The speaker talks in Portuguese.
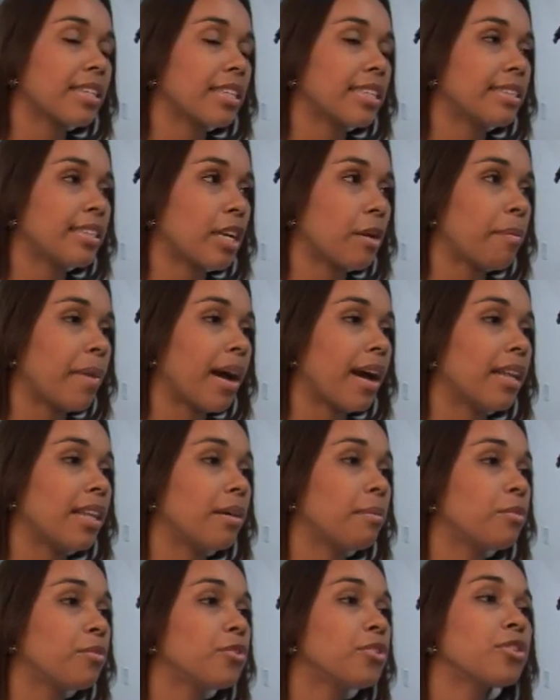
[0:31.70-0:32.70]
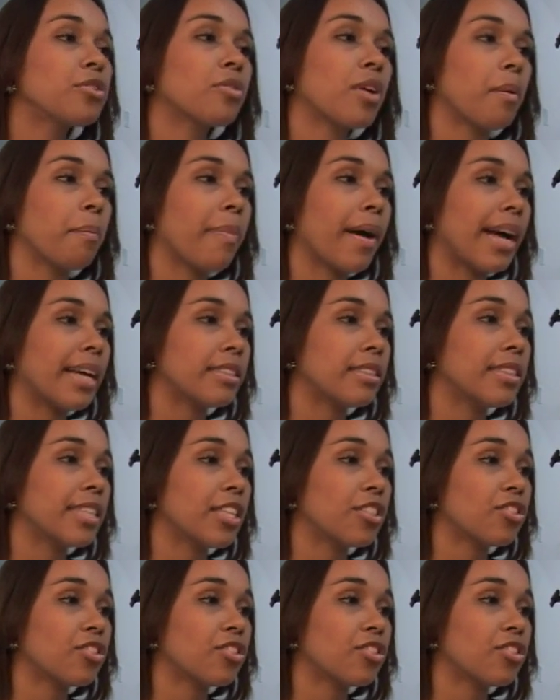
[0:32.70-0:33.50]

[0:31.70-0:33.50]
ele trabalha muito com a parte de